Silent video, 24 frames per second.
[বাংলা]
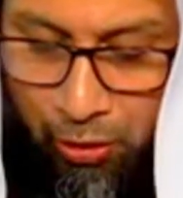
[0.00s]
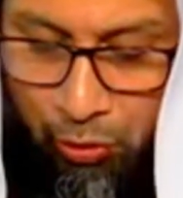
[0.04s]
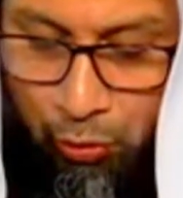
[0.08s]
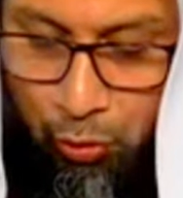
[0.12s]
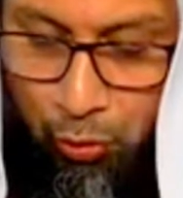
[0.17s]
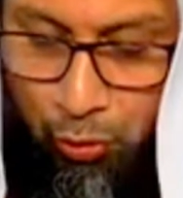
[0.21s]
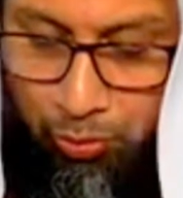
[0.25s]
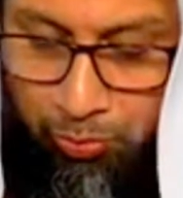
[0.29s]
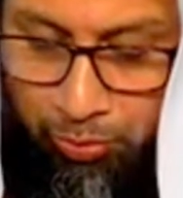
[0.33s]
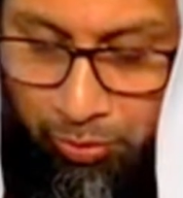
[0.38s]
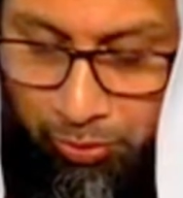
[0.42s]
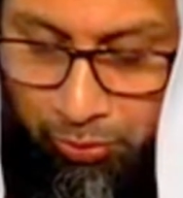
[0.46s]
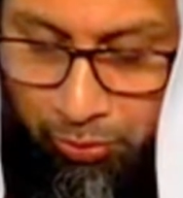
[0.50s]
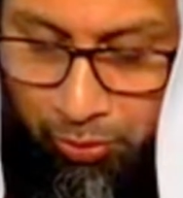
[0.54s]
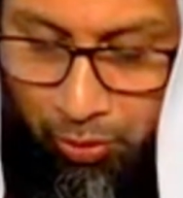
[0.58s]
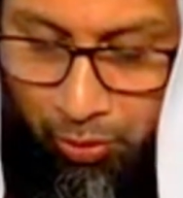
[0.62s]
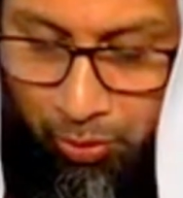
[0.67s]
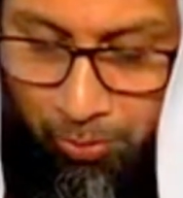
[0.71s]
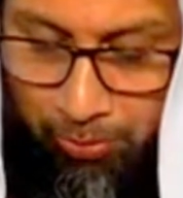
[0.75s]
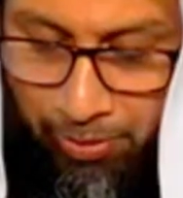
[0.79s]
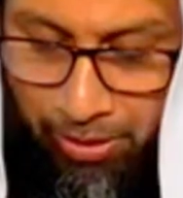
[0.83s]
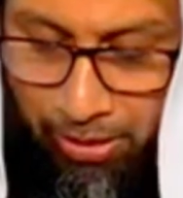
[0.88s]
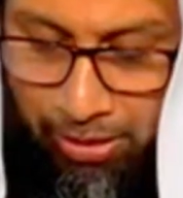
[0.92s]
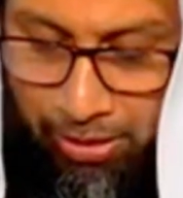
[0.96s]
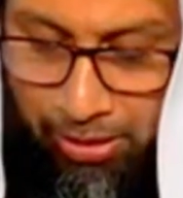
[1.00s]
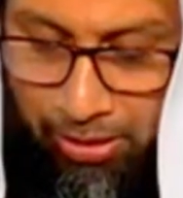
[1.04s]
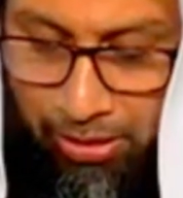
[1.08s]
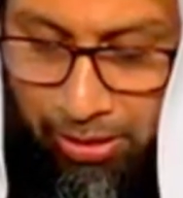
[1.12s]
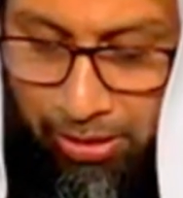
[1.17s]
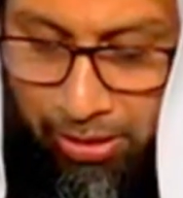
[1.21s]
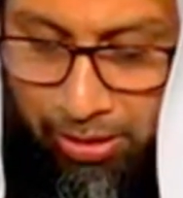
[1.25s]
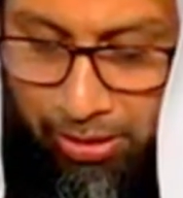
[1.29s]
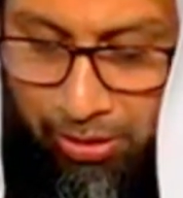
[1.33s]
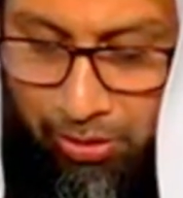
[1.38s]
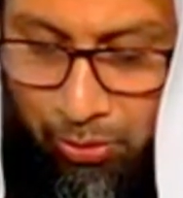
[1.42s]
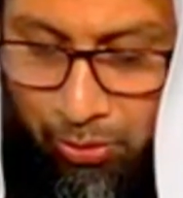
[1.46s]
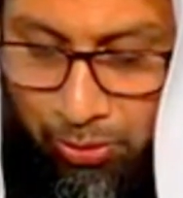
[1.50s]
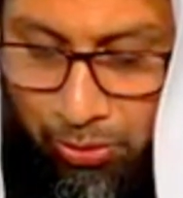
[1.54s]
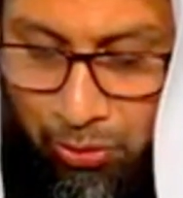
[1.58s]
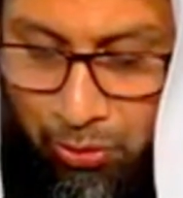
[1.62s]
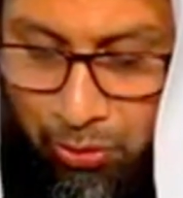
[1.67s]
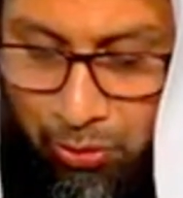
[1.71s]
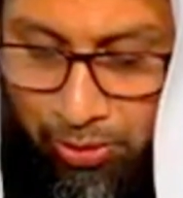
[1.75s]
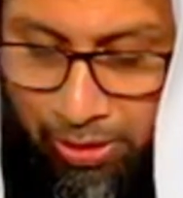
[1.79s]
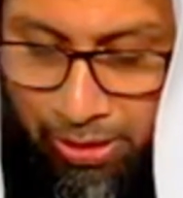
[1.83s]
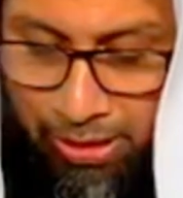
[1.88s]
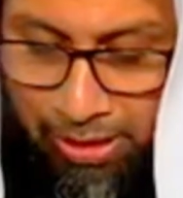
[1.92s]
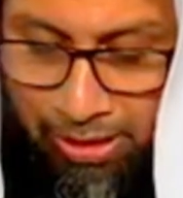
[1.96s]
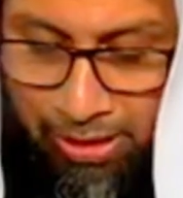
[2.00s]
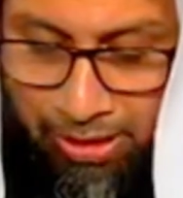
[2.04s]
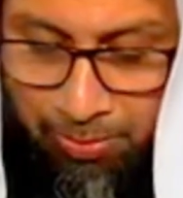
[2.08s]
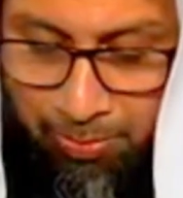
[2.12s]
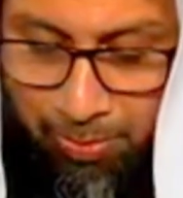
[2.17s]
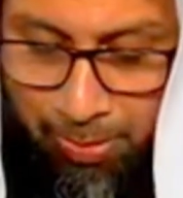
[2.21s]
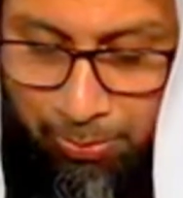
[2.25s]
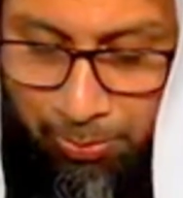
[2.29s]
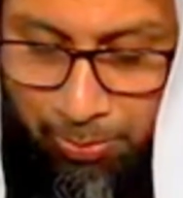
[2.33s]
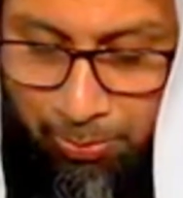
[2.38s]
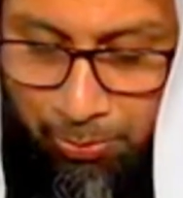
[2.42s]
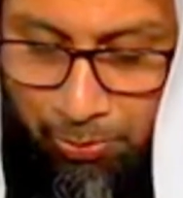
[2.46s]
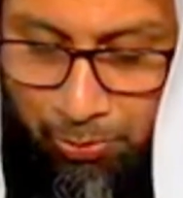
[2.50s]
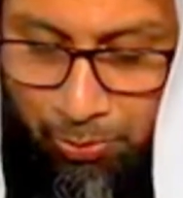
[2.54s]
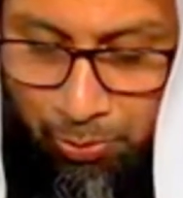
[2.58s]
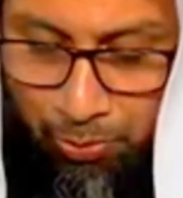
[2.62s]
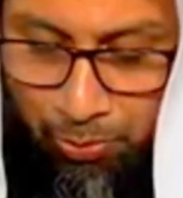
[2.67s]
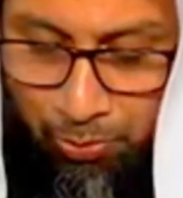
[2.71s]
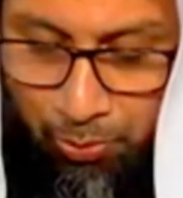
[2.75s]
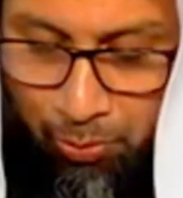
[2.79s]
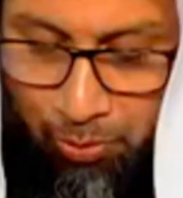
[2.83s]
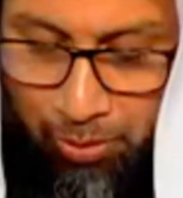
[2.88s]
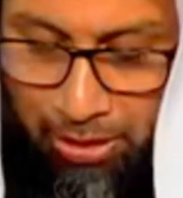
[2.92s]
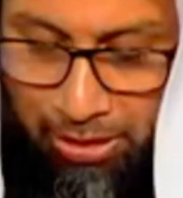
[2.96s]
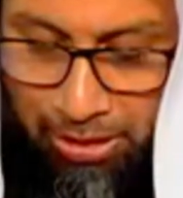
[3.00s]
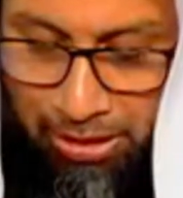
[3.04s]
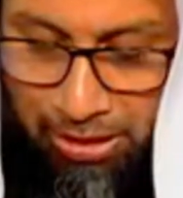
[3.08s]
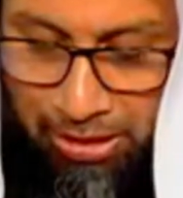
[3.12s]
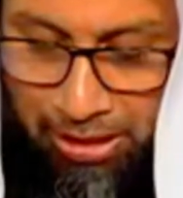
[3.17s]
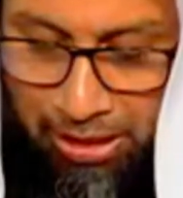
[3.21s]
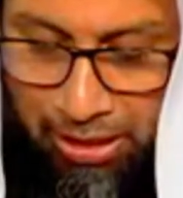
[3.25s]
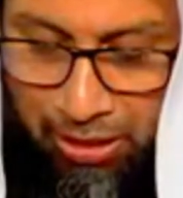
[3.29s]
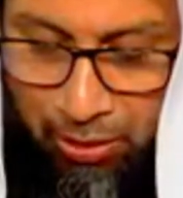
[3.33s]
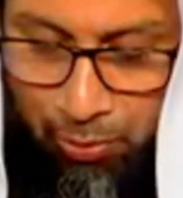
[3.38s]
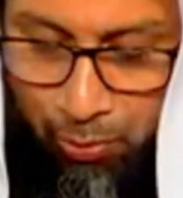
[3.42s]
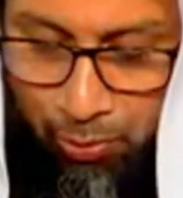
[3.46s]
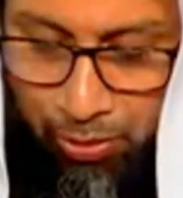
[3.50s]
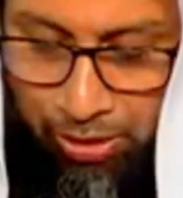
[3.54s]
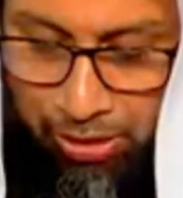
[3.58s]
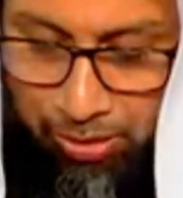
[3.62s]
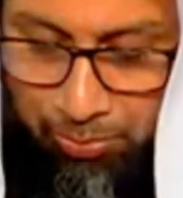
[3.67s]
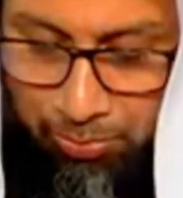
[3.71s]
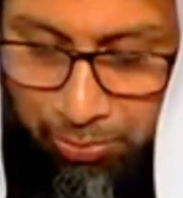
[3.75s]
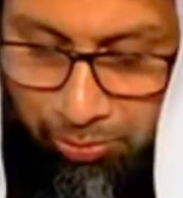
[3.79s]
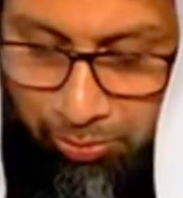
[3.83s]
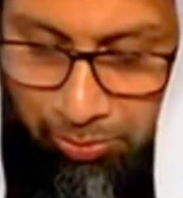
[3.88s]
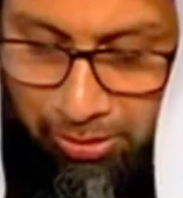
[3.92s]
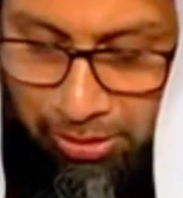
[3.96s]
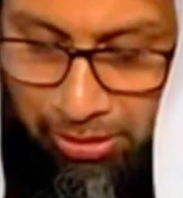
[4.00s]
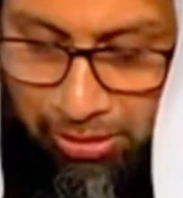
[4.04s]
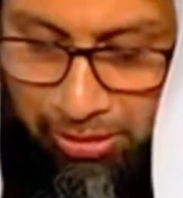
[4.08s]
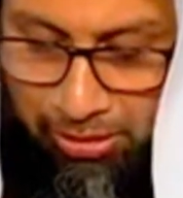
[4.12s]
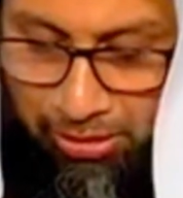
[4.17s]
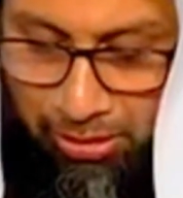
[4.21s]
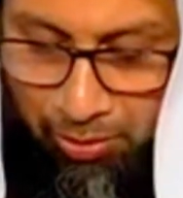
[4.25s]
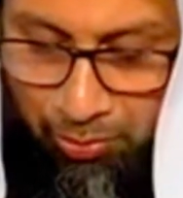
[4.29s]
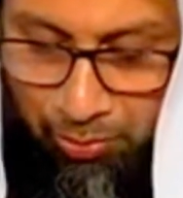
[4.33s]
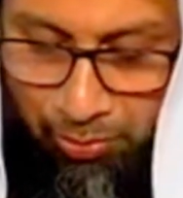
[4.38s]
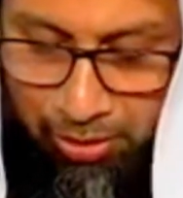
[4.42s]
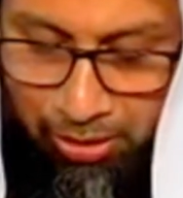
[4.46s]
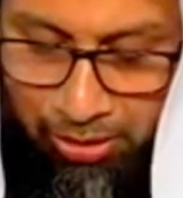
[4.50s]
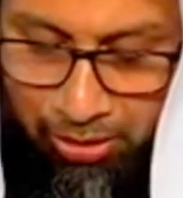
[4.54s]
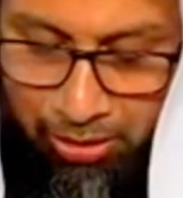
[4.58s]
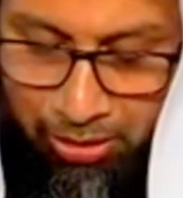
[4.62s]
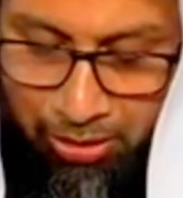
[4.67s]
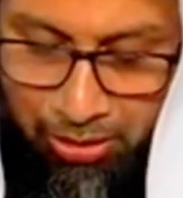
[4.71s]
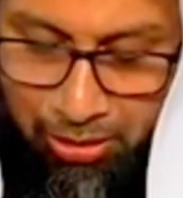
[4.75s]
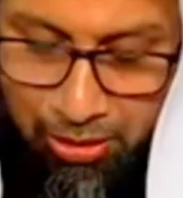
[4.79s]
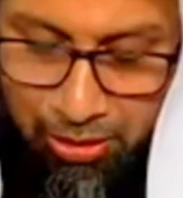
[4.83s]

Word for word: অন্তর্ভুক্ত হবে যদি সহিহাদিস বা পবিত্র কোরআনের আলোকে বলতেন তাহলে